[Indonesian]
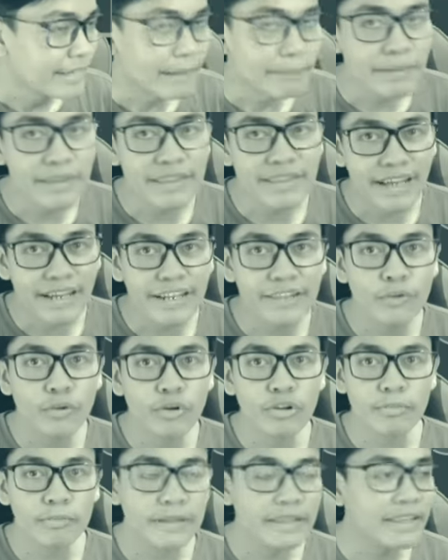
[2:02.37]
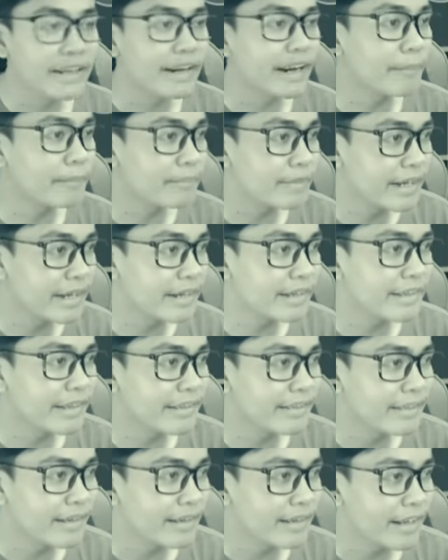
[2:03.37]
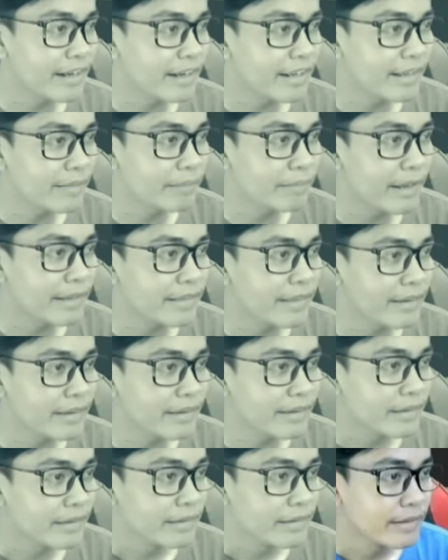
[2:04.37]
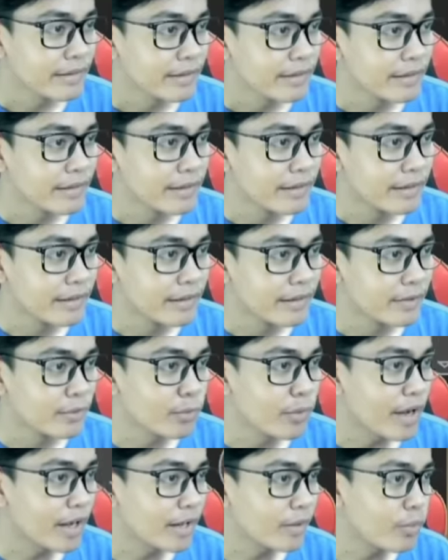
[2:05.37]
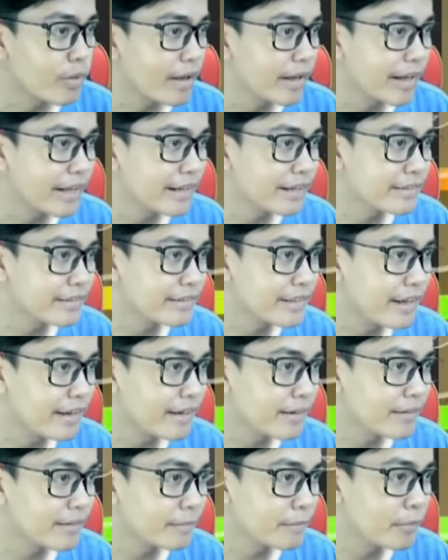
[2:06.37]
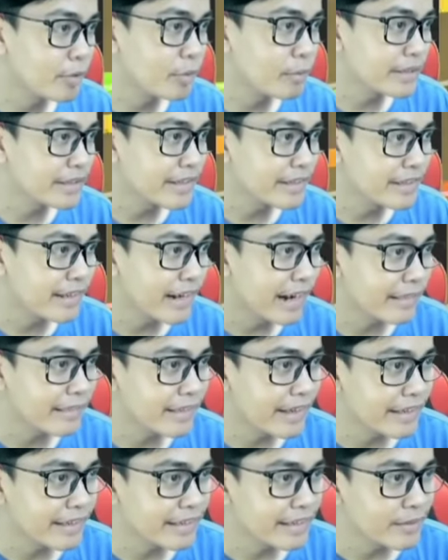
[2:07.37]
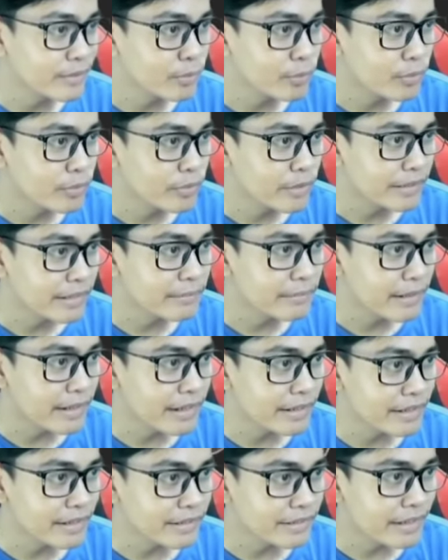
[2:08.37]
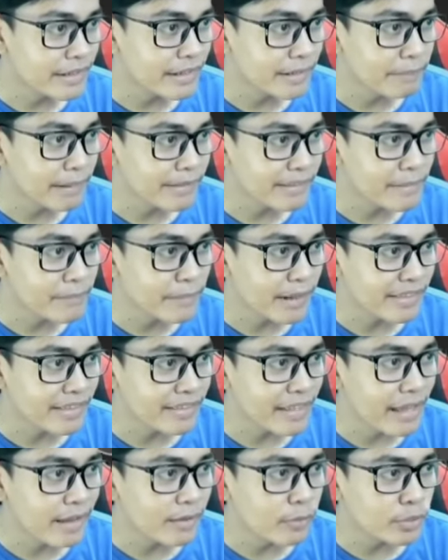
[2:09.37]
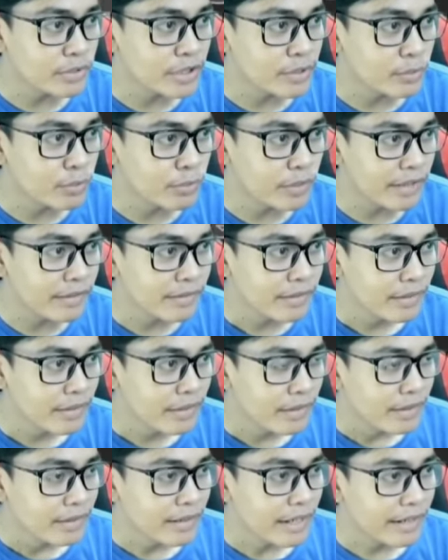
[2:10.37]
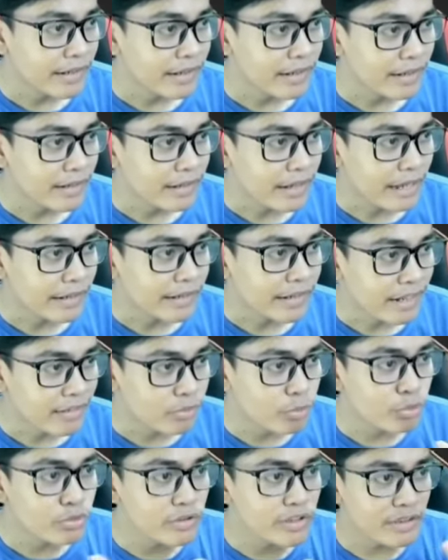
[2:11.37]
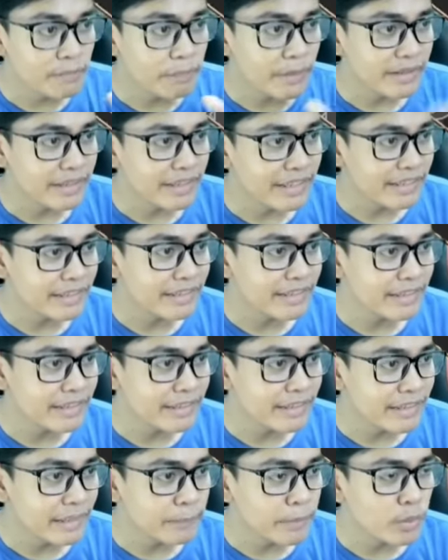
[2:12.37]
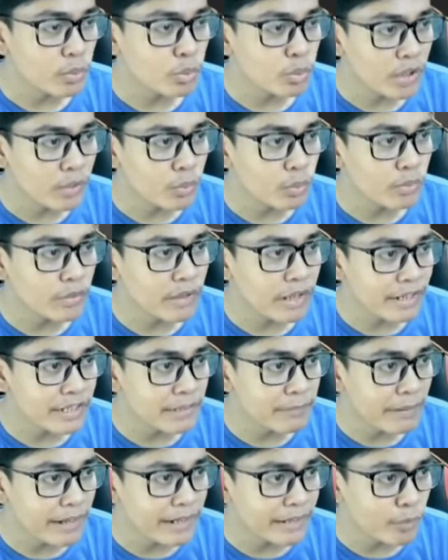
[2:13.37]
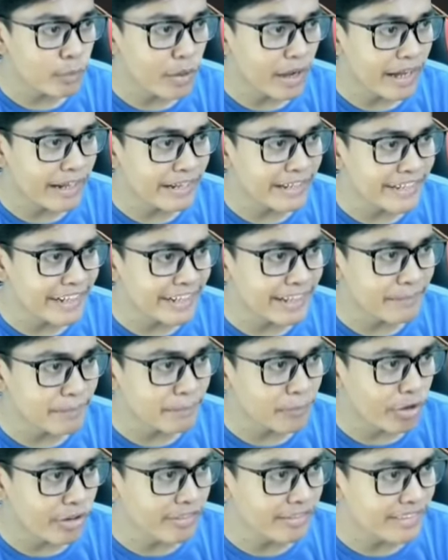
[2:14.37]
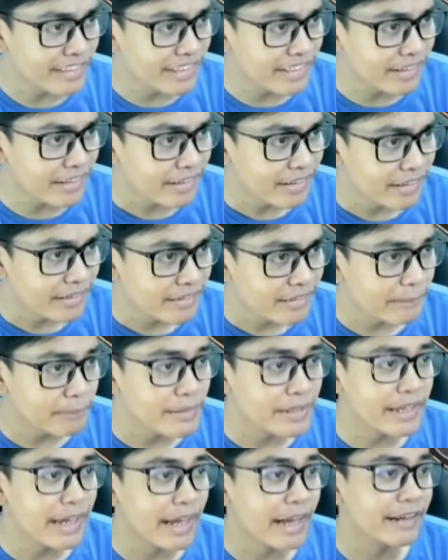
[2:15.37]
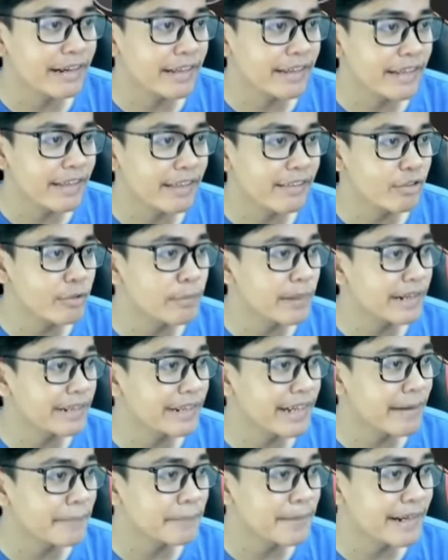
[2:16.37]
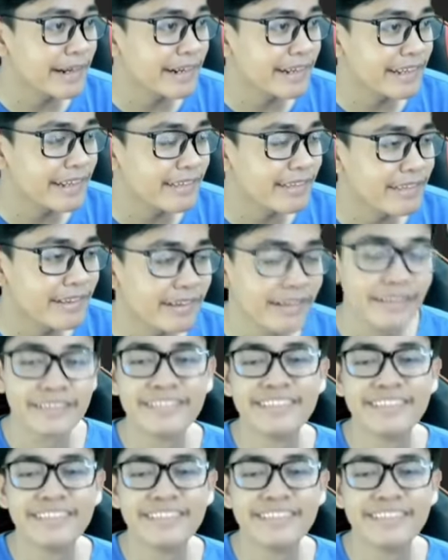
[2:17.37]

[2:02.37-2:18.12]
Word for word: tapi sekaligus menyeramkan guys ya karena banyak ruang ruangan yang belum kita jelajahi gitu yang dimana kita pasti merasa takut gitu kan karena keadaan sunyi seperti ini kita menduga-duga di balik ruangan ini ada monster tapi nggak ada guys cuman gambar ya guys ya